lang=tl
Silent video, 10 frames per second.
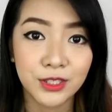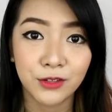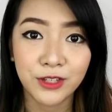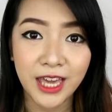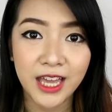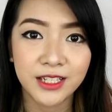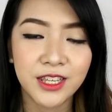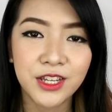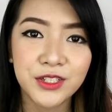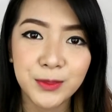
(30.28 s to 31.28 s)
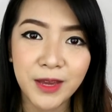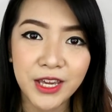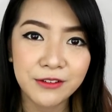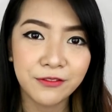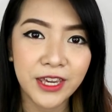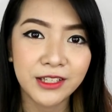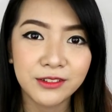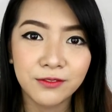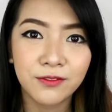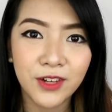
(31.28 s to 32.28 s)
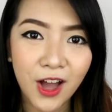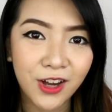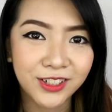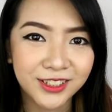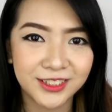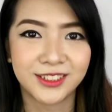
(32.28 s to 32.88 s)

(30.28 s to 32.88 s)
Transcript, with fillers: So, yan. Here's my failed vlog.